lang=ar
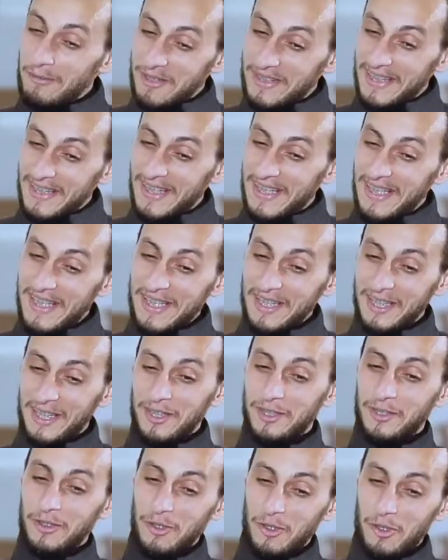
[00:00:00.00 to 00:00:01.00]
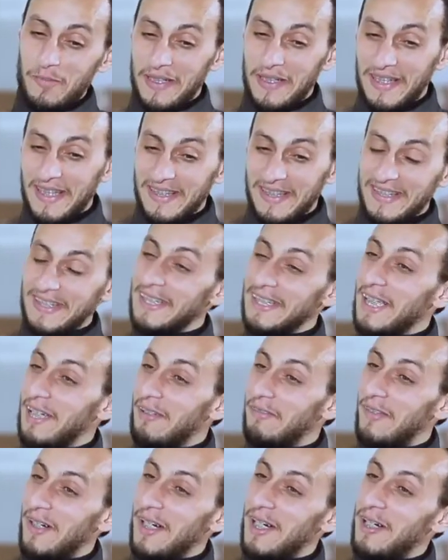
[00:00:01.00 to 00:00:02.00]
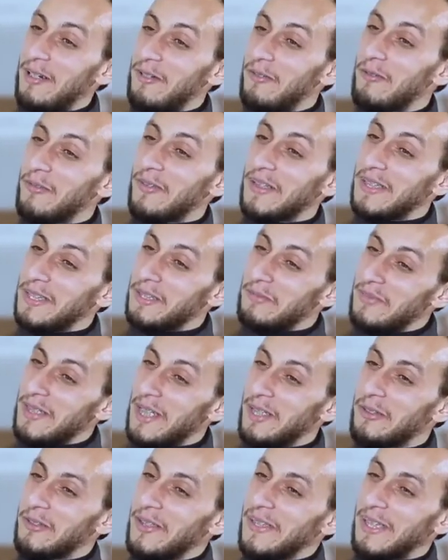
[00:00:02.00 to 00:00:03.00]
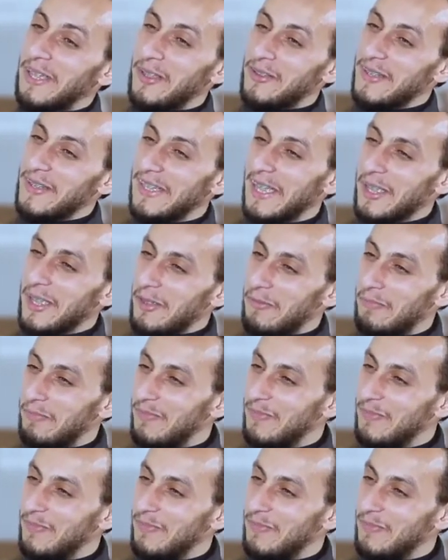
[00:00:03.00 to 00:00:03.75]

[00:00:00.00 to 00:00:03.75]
وسهلا كنشكركم على الاستضافه وكنتمنى نكون عند حسن ظنكم